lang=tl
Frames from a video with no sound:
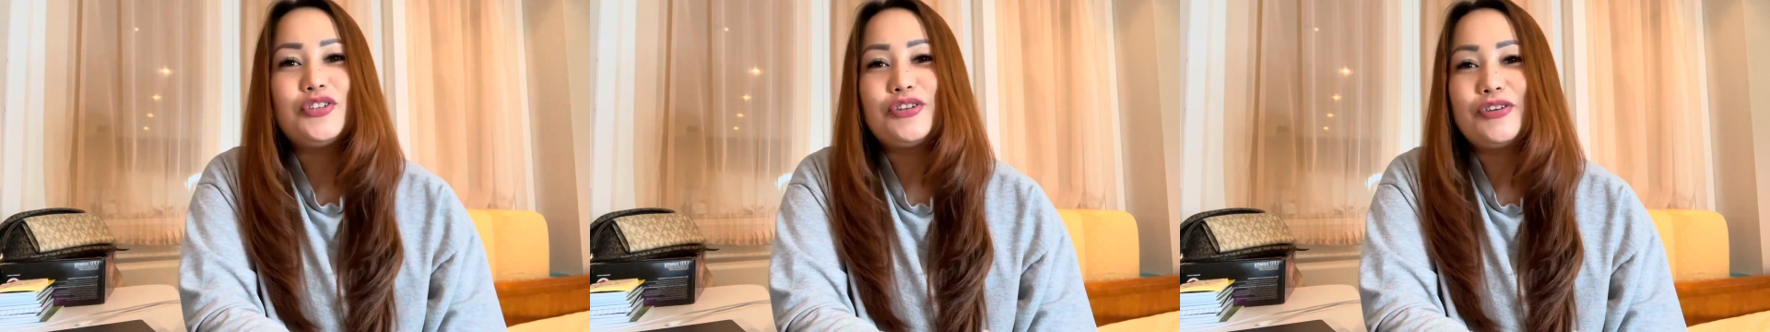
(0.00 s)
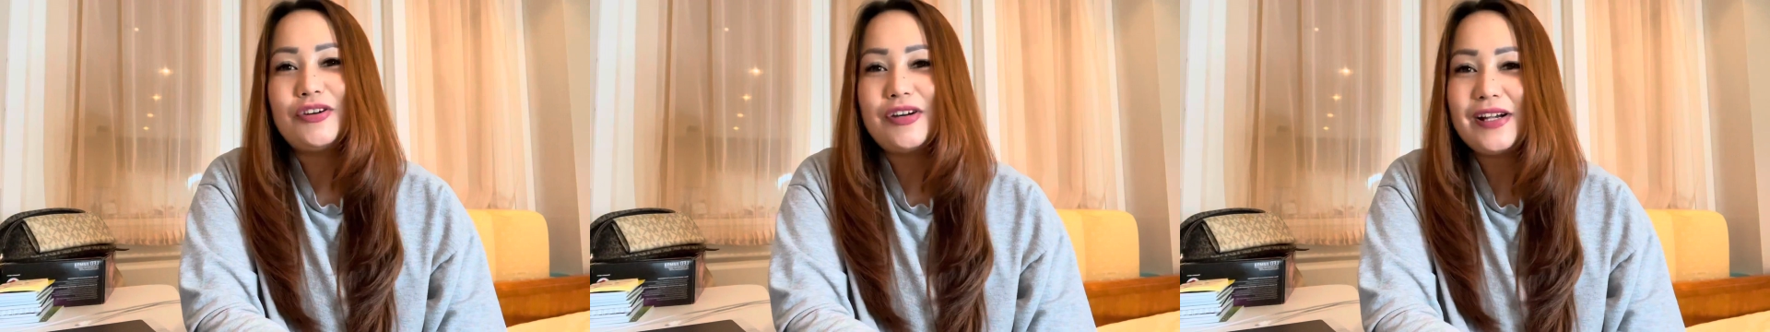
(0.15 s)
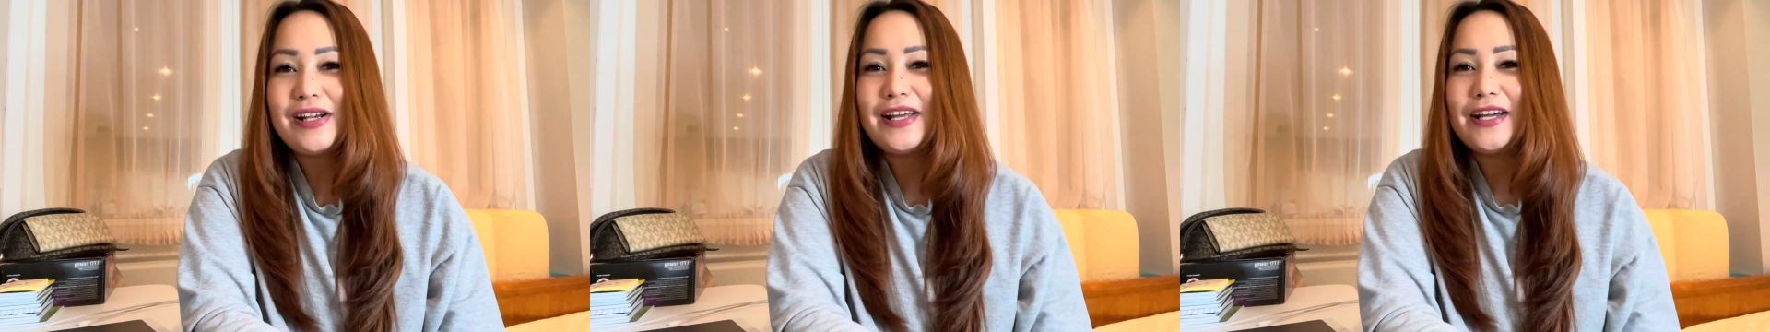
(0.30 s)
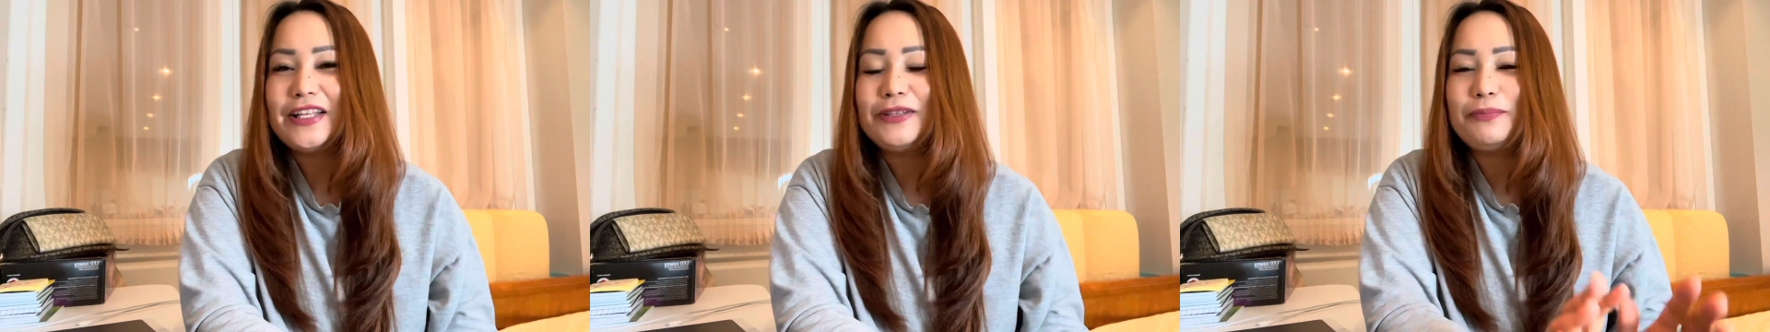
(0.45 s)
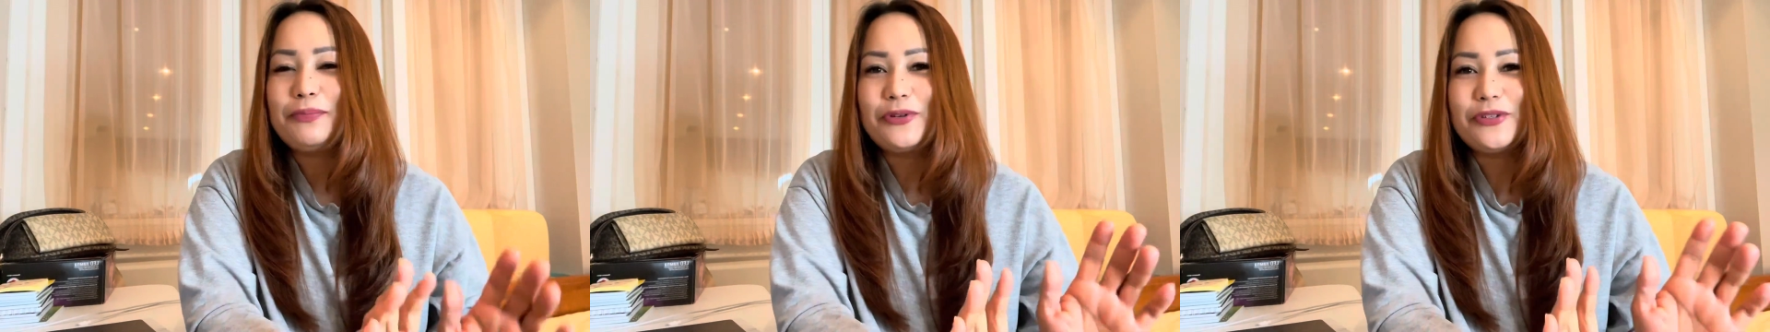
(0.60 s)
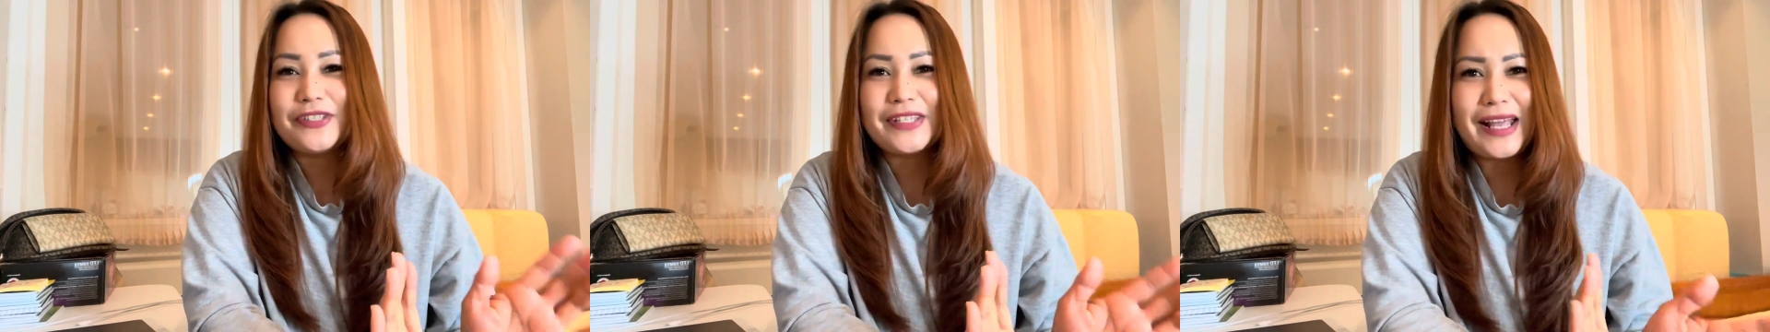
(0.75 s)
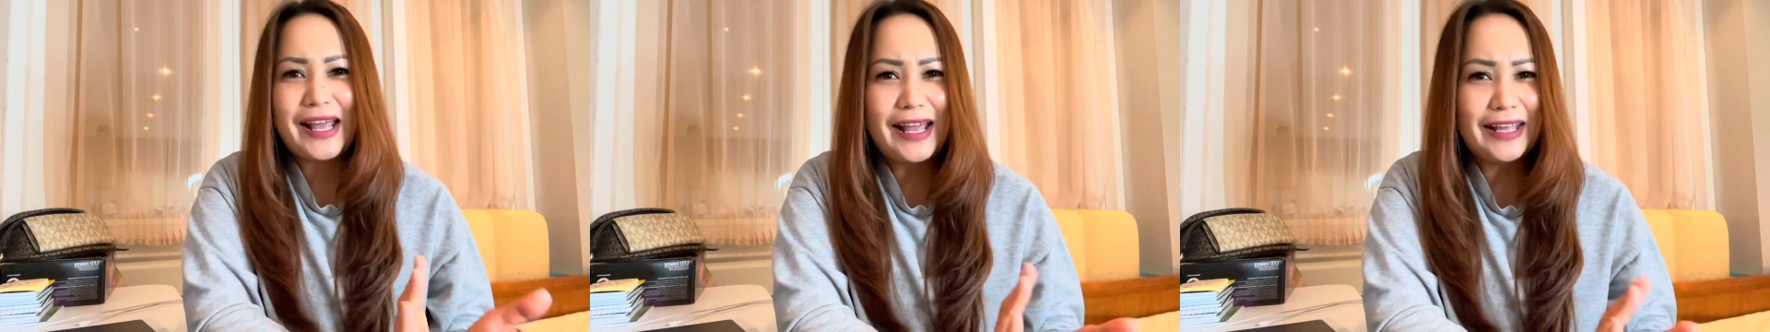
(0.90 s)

sure lahat po sa